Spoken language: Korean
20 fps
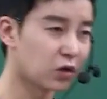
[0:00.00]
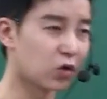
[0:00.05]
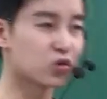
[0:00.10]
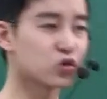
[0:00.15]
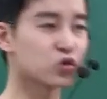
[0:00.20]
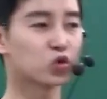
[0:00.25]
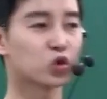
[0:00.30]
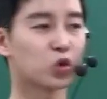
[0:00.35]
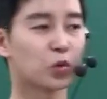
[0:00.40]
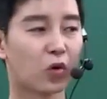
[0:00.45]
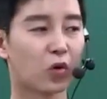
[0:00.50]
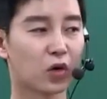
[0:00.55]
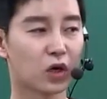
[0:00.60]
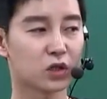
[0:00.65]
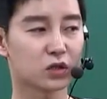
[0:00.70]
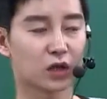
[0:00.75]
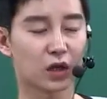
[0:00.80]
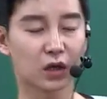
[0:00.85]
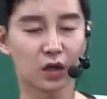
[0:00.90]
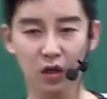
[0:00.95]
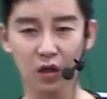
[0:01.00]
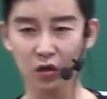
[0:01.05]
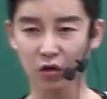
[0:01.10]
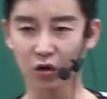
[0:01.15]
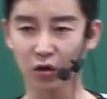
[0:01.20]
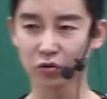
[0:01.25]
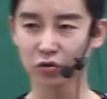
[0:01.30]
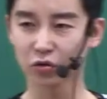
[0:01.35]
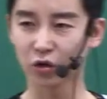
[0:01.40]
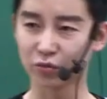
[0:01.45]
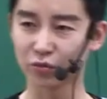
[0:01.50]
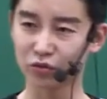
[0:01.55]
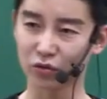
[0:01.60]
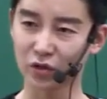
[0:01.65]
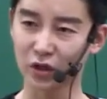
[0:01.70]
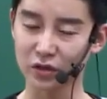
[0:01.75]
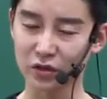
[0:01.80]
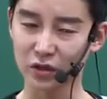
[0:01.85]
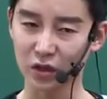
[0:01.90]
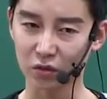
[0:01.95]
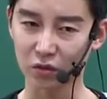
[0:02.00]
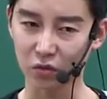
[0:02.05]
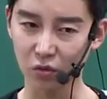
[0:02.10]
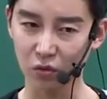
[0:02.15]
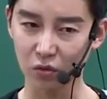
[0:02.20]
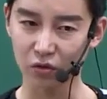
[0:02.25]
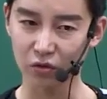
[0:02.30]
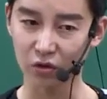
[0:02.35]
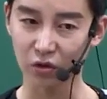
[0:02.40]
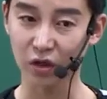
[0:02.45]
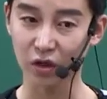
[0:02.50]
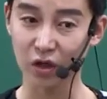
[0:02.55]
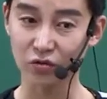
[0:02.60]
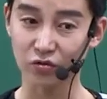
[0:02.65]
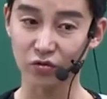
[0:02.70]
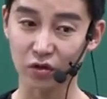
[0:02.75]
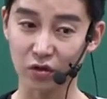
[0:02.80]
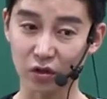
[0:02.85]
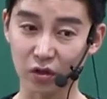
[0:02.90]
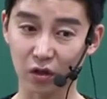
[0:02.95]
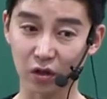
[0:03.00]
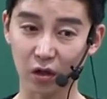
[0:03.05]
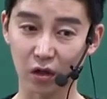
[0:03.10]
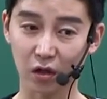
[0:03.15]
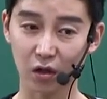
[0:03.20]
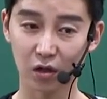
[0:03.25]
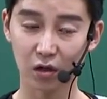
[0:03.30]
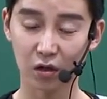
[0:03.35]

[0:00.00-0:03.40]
어느 정도 먹어야지 내가 더부룩하지 않고 그렇게 할 수 있는가.